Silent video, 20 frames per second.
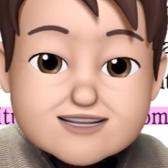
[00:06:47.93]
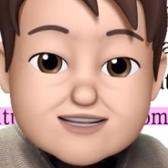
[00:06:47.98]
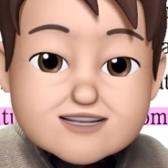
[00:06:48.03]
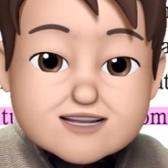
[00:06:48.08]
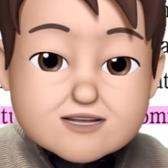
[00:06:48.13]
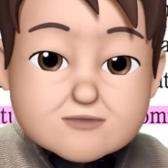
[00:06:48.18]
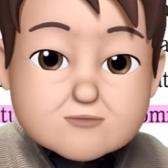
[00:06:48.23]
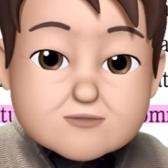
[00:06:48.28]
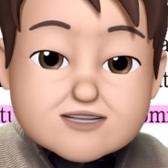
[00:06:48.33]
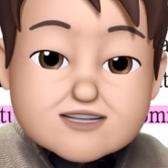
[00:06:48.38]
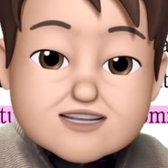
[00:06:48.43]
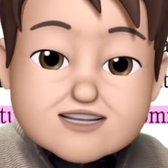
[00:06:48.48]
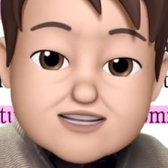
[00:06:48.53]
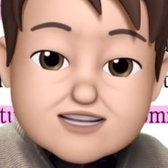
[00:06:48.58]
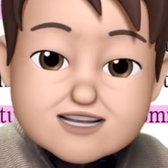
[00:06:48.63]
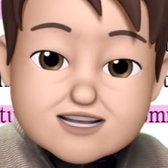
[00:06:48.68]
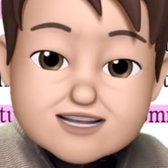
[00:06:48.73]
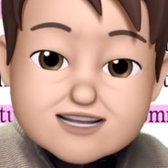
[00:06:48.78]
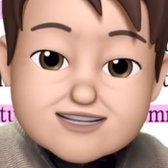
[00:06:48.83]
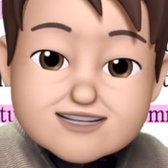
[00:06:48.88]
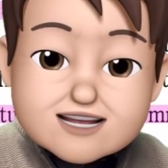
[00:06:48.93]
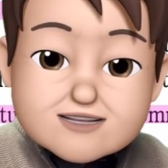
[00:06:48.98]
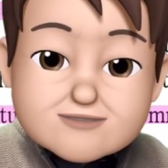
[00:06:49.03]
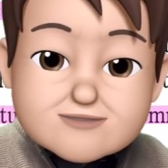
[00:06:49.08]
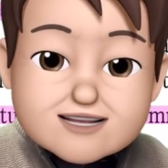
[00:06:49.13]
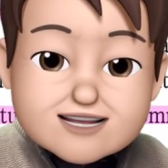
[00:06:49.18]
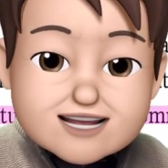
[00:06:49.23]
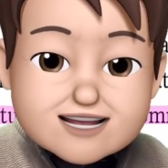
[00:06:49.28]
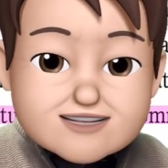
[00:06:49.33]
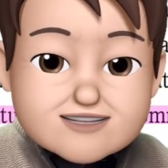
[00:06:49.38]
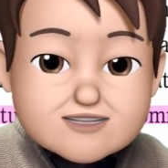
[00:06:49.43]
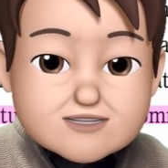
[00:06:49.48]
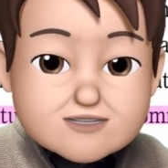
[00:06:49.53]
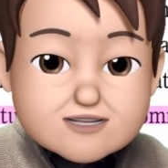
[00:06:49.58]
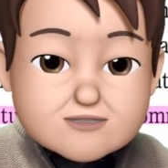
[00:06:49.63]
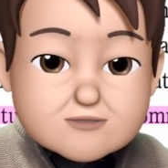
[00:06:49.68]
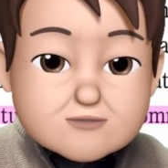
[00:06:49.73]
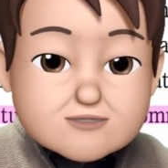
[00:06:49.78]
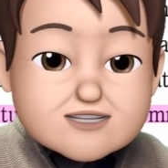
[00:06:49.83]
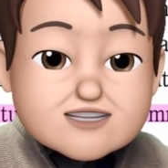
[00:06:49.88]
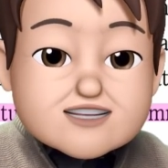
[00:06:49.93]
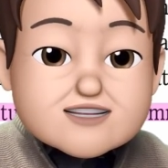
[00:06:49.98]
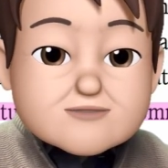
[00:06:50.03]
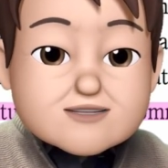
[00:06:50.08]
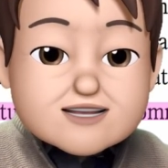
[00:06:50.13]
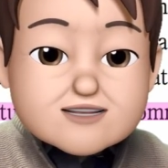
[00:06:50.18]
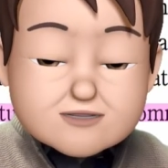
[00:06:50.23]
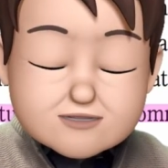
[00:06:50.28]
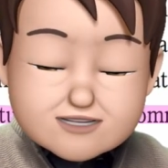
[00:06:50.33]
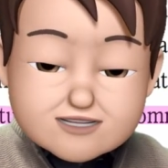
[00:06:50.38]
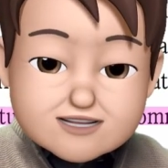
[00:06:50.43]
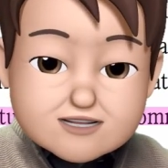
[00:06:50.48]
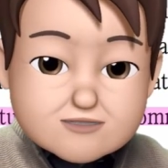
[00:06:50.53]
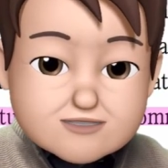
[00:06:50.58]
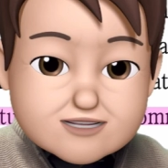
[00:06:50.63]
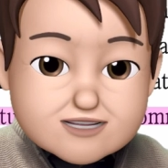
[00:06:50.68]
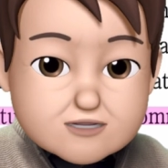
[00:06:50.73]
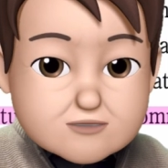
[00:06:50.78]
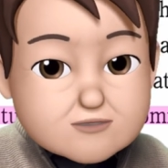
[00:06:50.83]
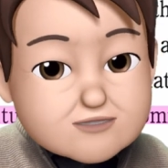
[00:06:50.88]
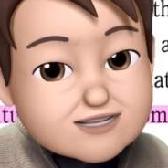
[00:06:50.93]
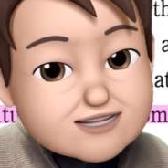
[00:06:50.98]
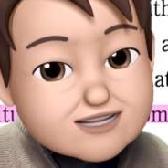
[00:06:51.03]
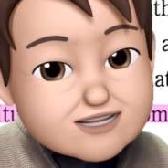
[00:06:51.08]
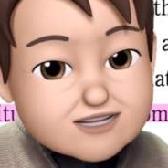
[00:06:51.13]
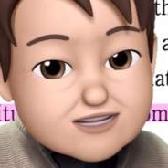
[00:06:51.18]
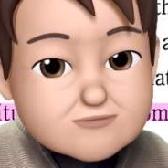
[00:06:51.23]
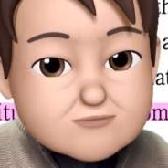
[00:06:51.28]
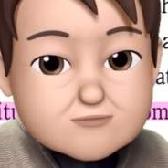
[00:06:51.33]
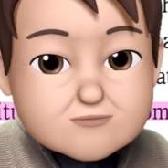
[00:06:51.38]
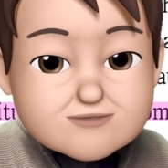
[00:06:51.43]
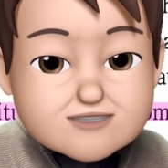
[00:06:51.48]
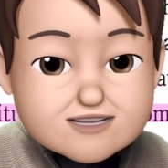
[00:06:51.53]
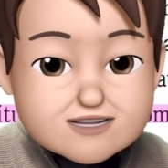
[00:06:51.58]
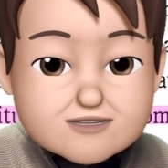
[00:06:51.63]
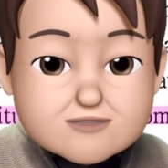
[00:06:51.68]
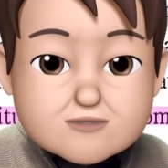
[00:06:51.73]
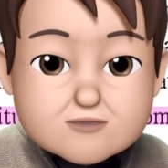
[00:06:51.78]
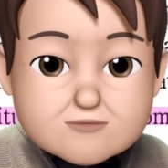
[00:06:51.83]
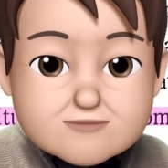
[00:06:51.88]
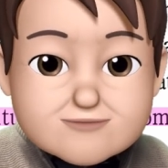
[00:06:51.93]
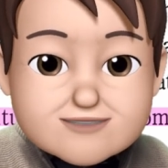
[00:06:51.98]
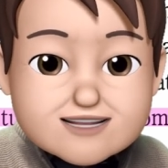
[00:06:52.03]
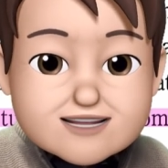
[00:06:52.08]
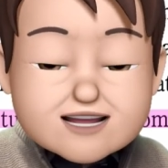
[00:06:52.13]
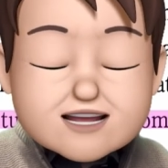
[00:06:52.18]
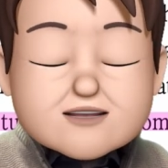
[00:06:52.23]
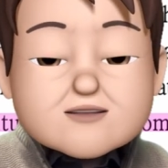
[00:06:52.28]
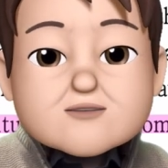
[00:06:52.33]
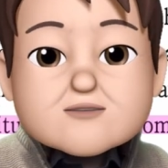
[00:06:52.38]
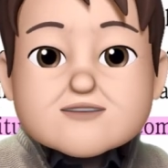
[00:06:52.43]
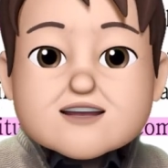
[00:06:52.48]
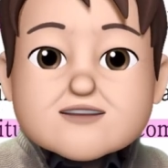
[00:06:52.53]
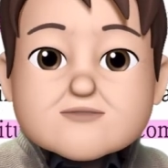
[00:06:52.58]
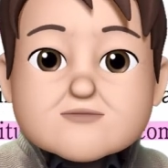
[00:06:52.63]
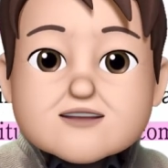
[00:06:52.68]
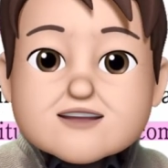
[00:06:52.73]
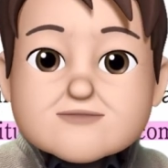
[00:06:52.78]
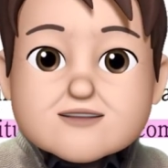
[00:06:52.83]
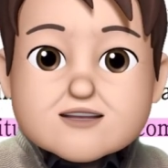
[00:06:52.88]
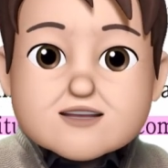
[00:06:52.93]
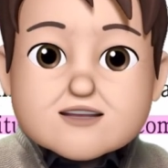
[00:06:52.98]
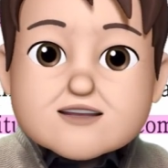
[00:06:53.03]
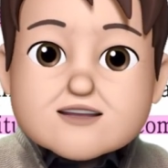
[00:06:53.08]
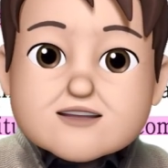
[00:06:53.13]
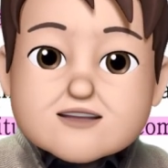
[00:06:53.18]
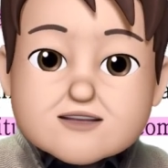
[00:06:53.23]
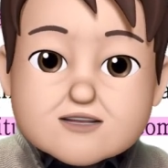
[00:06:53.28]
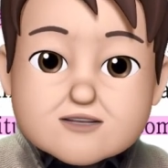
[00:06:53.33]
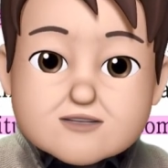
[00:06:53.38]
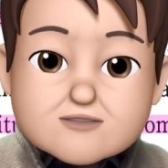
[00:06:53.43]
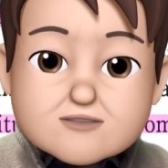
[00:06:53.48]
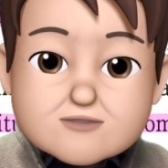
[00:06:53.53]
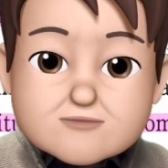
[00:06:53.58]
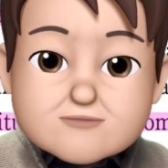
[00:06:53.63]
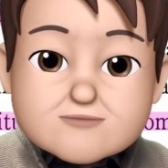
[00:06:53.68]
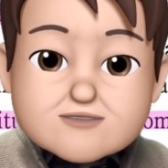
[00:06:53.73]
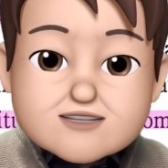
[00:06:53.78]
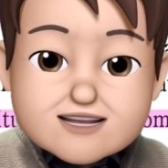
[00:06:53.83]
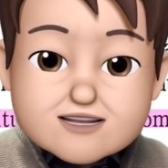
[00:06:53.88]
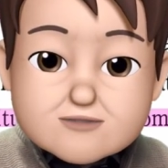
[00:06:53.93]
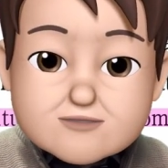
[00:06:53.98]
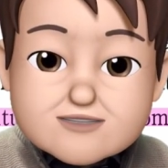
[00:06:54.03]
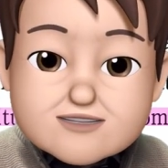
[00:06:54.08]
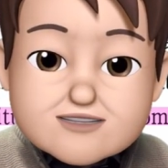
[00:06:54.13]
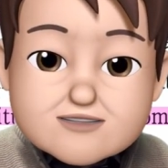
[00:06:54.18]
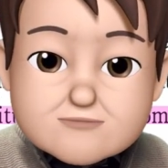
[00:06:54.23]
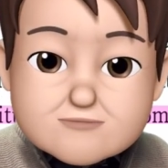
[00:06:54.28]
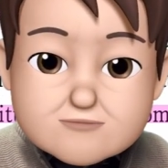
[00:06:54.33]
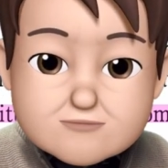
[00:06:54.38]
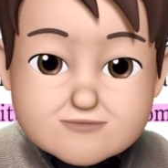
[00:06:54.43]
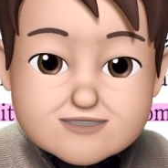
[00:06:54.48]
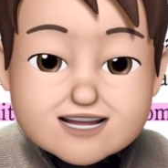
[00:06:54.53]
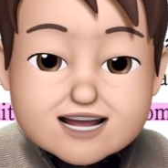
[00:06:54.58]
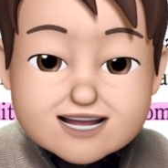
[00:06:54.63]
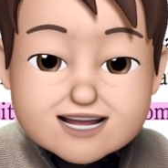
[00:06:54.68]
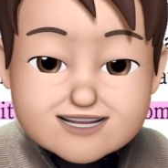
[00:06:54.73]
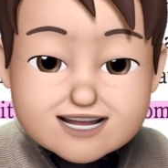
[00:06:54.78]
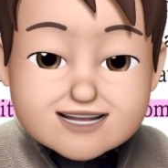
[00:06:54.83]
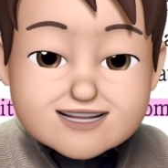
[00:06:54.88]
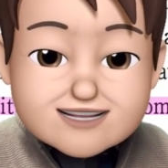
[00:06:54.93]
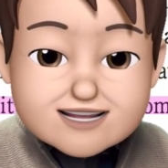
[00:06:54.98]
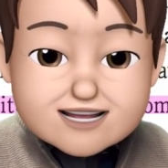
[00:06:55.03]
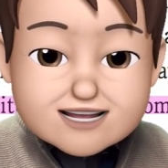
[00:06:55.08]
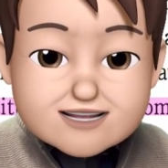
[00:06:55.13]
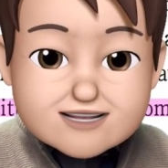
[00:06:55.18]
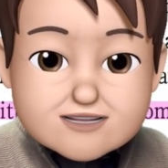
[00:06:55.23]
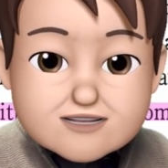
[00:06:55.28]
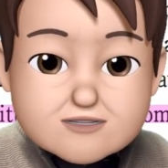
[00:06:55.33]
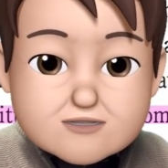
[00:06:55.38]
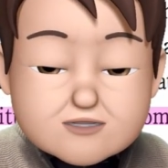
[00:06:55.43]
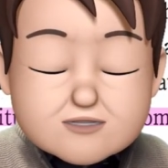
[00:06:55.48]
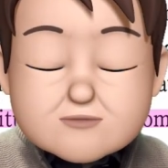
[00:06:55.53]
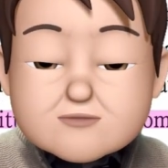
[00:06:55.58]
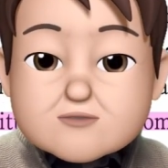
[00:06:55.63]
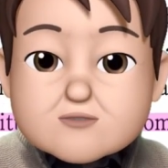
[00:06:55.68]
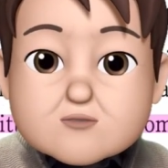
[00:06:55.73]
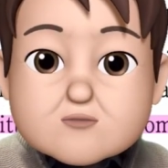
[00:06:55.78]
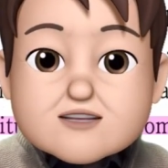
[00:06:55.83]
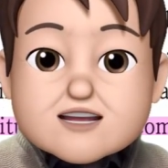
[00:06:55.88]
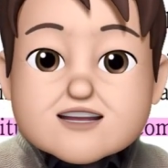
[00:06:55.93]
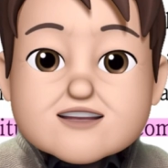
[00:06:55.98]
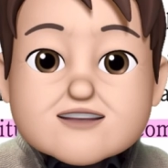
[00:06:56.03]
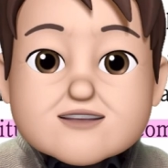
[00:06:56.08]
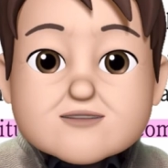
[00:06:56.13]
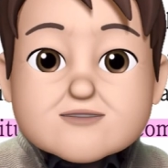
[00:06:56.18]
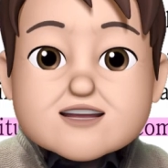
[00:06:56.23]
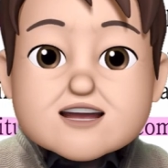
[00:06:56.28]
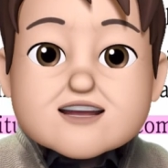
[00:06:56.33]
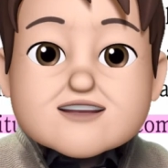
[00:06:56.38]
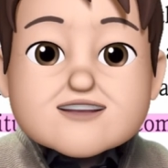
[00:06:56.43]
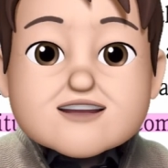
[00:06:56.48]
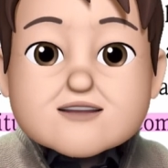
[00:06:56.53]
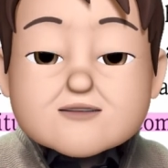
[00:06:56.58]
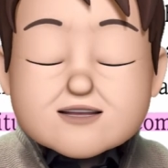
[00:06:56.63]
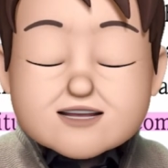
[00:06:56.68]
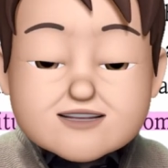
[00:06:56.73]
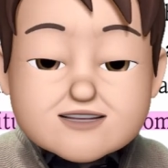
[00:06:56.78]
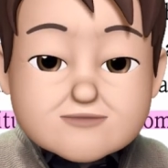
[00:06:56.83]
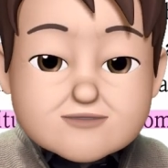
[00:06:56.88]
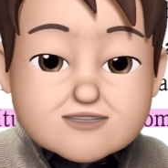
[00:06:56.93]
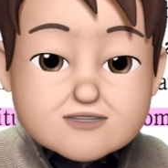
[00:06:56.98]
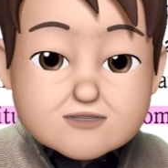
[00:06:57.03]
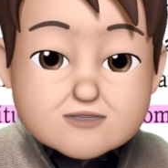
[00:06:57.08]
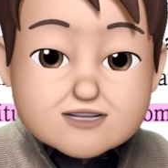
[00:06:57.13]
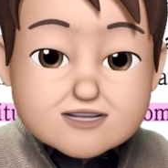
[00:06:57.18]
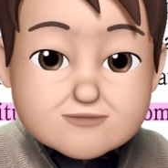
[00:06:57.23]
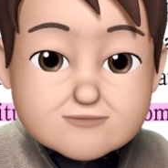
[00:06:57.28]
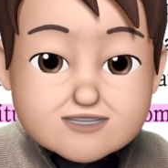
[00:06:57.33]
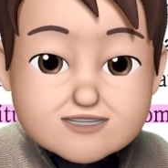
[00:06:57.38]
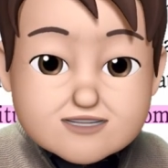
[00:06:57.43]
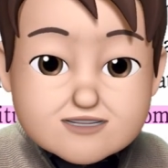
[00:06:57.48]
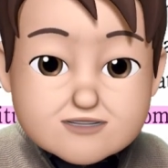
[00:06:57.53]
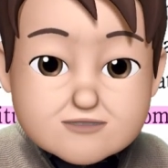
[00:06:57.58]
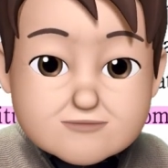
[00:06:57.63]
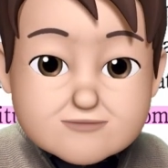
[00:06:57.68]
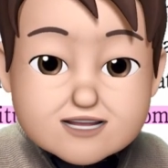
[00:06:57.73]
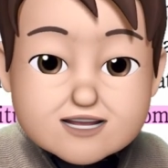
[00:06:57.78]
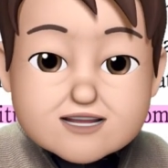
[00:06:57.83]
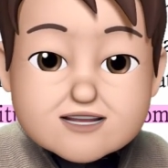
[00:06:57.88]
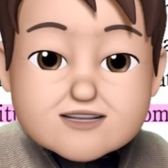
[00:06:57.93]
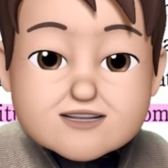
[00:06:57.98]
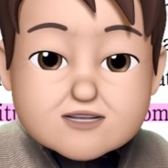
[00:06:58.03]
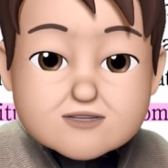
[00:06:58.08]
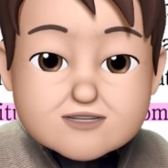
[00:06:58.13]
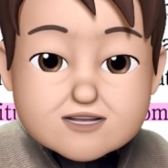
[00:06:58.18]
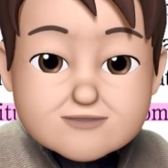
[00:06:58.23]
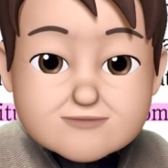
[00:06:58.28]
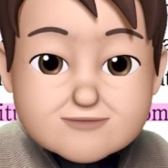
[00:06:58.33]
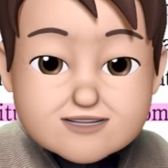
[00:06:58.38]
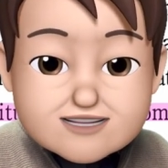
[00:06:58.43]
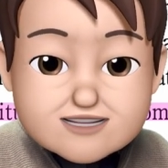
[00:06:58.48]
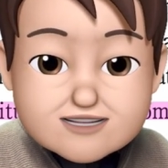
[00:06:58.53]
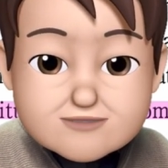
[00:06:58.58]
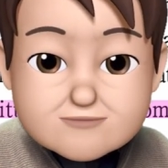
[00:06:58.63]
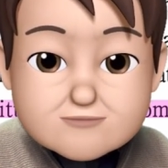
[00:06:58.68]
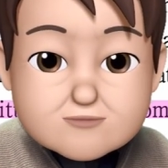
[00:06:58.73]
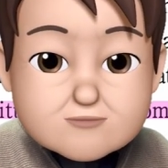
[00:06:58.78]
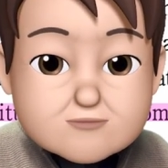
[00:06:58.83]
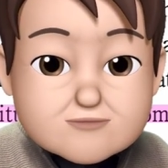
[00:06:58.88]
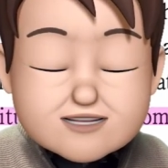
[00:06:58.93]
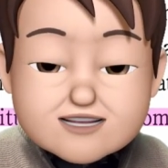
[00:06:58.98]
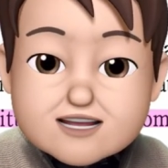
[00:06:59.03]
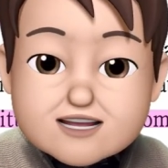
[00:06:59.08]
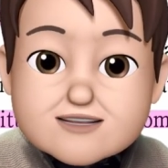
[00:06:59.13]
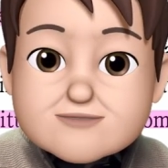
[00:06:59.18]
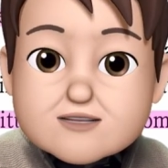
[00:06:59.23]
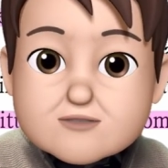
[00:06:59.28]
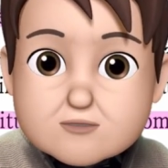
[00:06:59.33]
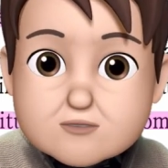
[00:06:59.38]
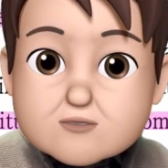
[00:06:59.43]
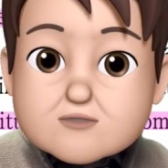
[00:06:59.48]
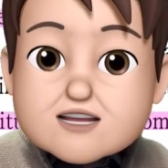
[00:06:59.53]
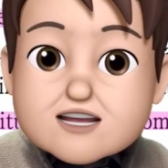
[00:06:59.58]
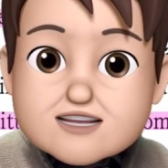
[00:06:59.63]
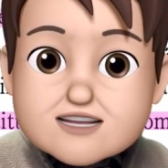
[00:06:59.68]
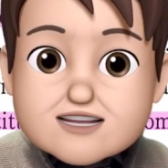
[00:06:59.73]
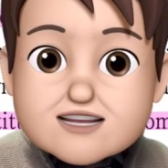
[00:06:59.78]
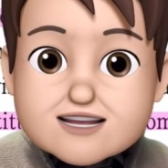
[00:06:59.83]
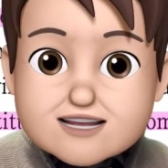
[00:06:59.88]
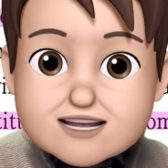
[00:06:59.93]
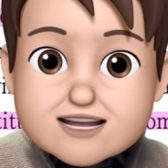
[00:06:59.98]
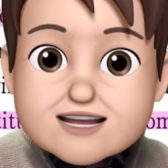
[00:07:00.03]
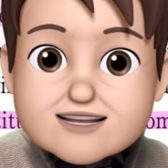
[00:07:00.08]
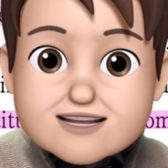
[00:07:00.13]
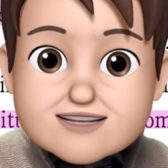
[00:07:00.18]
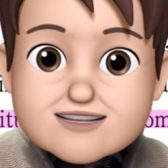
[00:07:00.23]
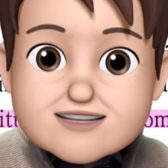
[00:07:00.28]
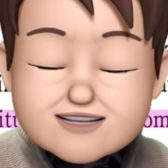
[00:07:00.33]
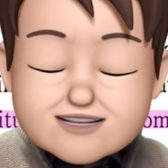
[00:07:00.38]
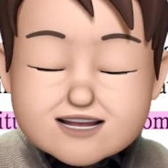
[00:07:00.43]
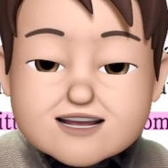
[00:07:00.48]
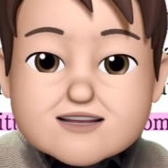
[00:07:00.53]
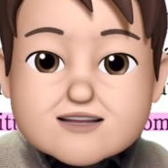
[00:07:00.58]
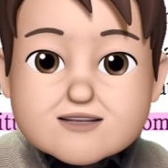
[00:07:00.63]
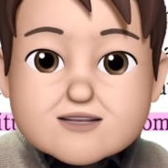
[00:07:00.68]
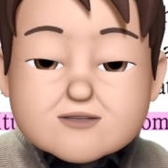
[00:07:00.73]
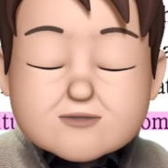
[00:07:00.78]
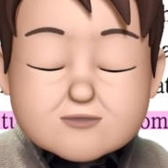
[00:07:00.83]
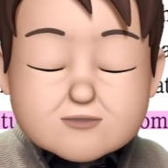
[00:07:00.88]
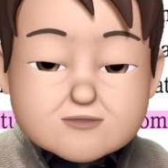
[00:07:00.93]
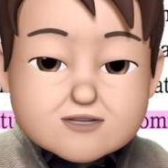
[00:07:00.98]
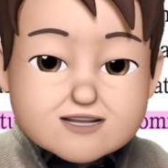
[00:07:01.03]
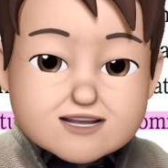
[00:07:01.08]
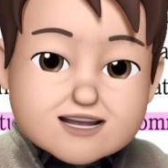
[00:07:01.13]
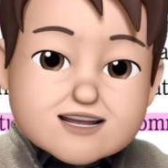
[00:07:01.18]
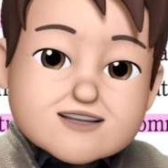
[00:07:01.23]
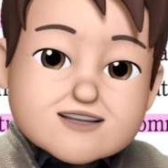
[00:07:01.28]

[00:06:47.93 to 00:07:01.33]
개인들의 위치 사회 내에서의 위치와 연관되어 있다고 이 부분이 또 빈칸으로 나온다면 어, 충분히 나올 수 있는 부분이 아니겠나. 그리고 뭐 주제를 정리한다고 한다면 선생님이 지금 형광펜 친 부분 이게 바로 주제지. 알겠지? 어,